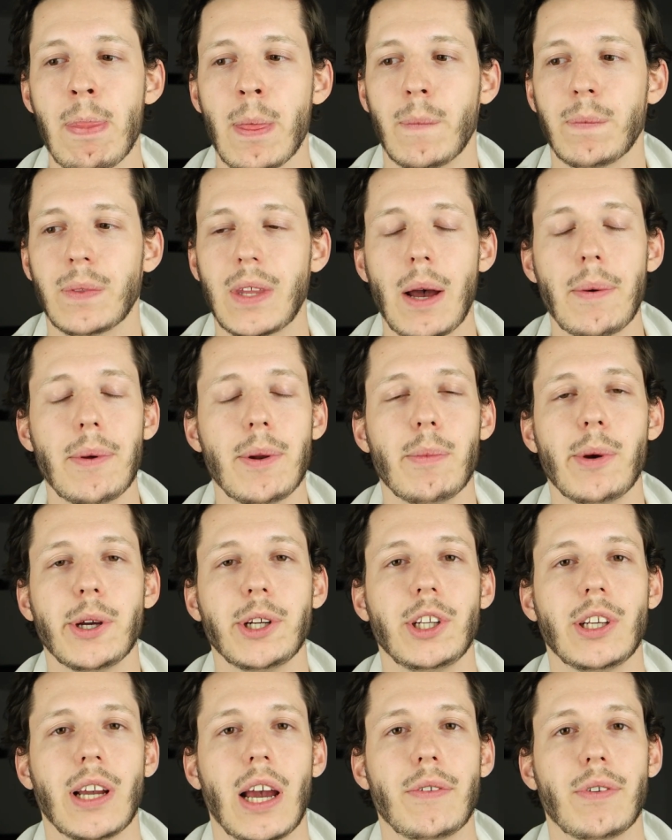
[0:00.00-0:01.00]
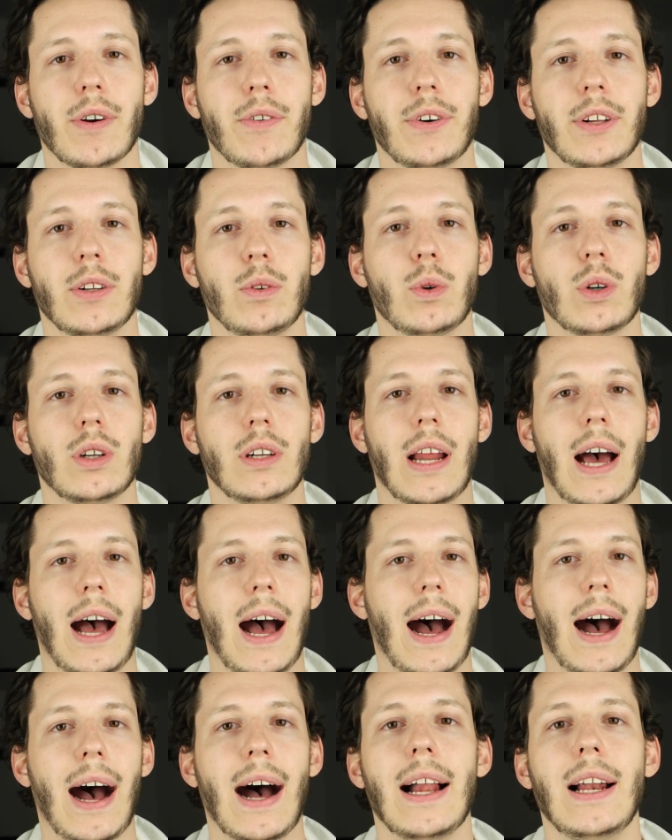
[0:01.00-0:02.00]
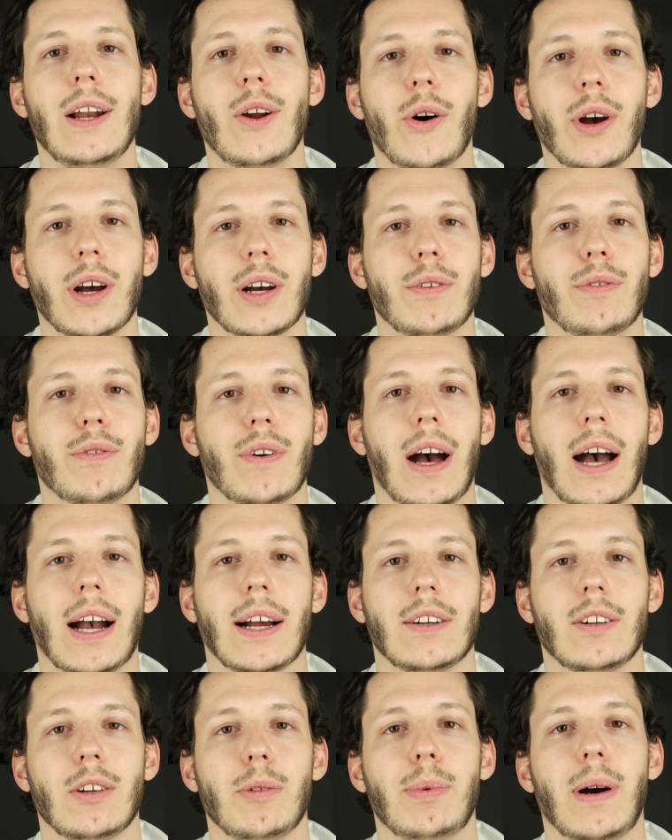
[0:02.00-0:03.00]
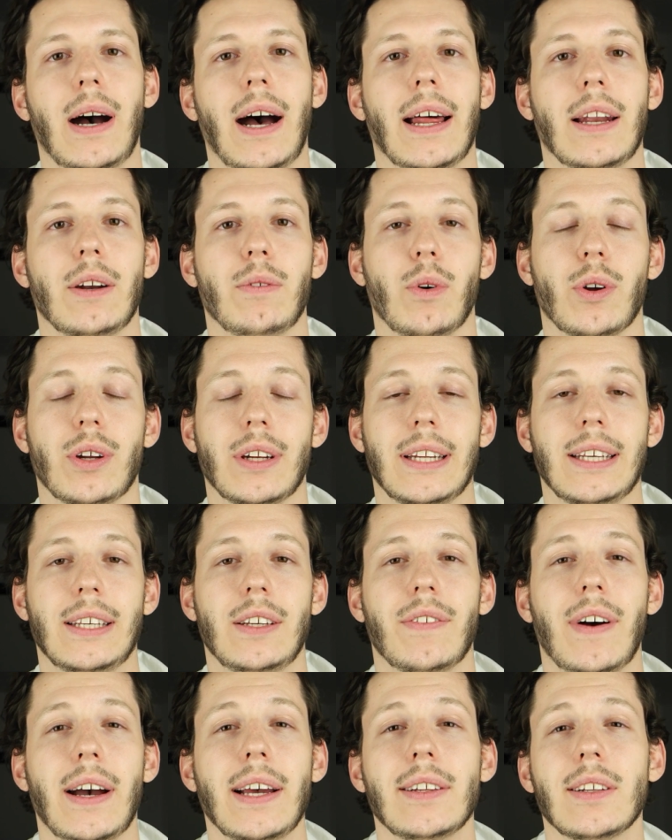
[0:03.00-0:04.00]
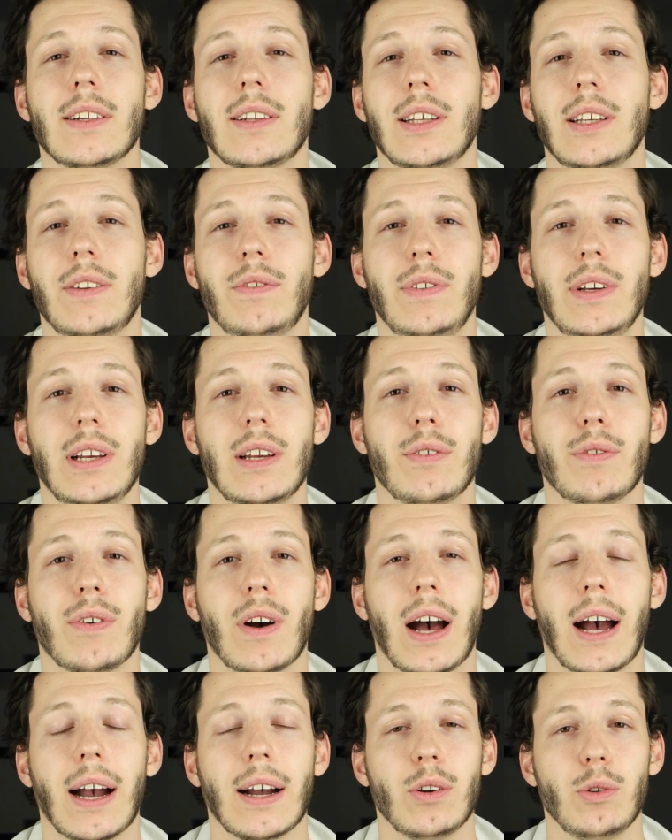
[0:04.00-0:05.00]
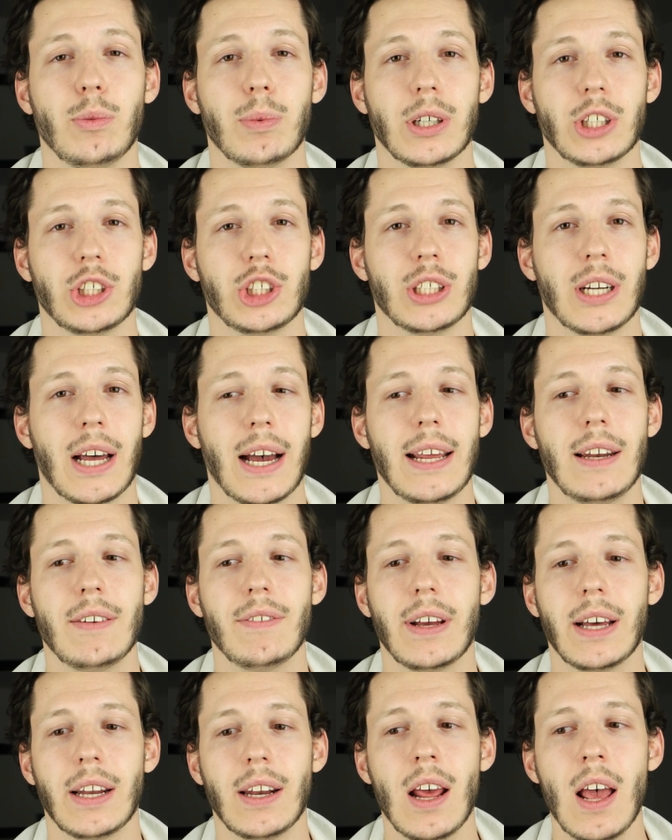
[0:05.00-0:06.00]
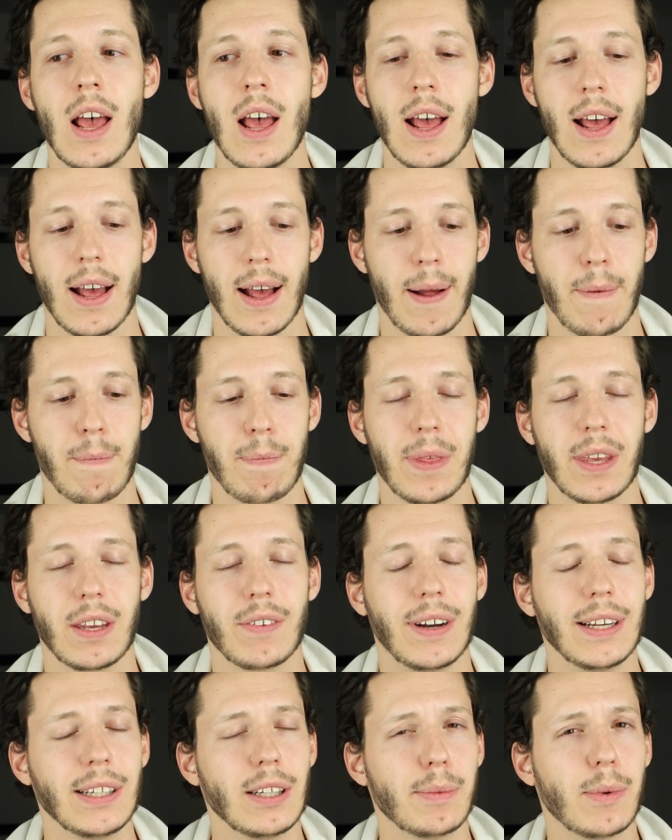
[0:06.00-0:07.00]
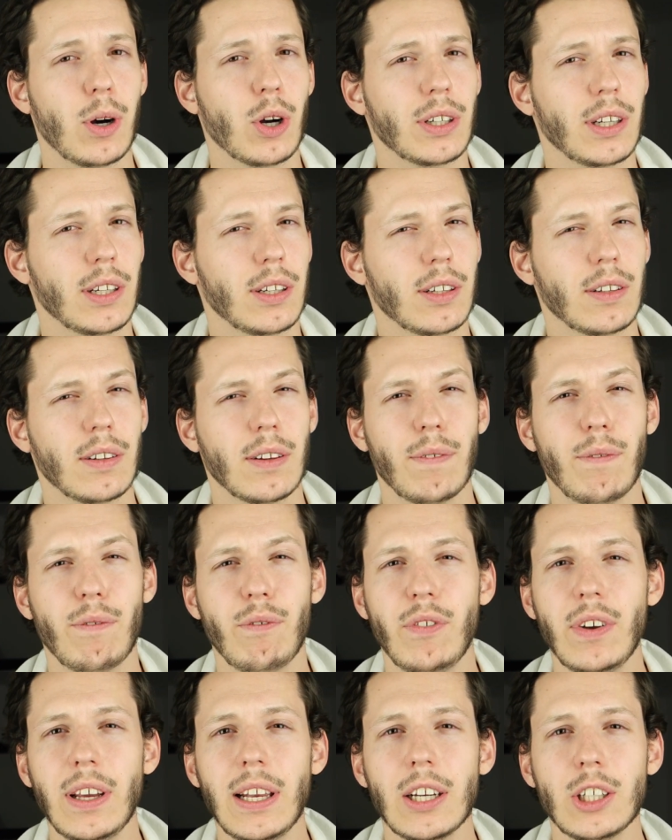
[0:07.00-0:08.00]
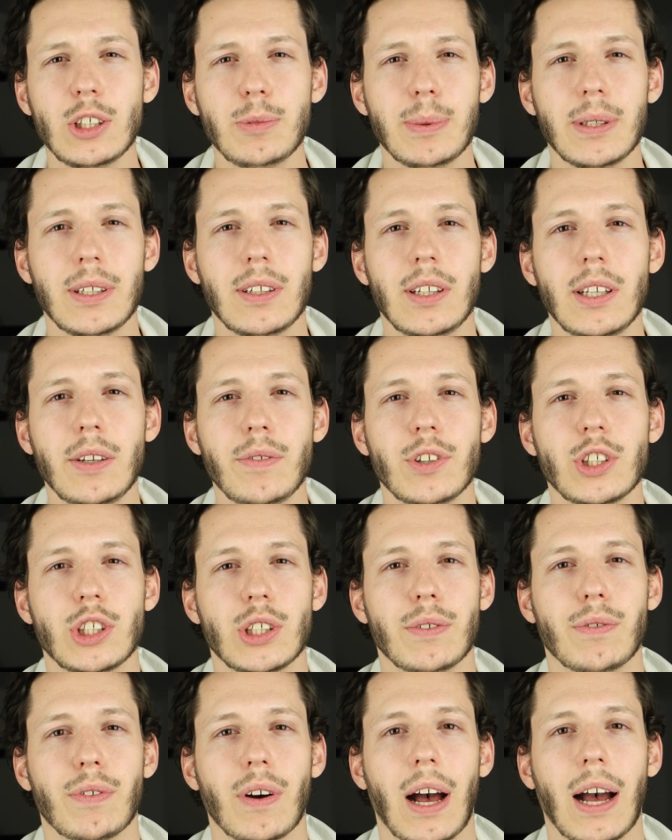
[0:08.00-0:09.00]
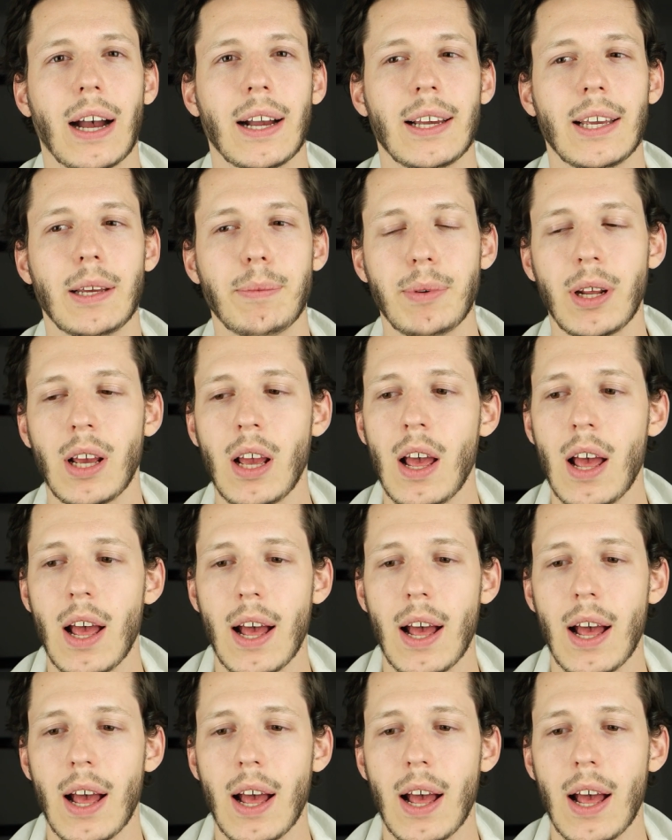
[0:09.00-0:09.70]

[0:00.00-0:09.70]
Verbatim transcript: Und damit möchte ich einfach versuchen, all eure Fragen zu beantworten. Ich weiß, dass sich viele Fragen überschneiden werden. Ähm, ich weiß aber auch, dass es viele spezifische Fragen gibt.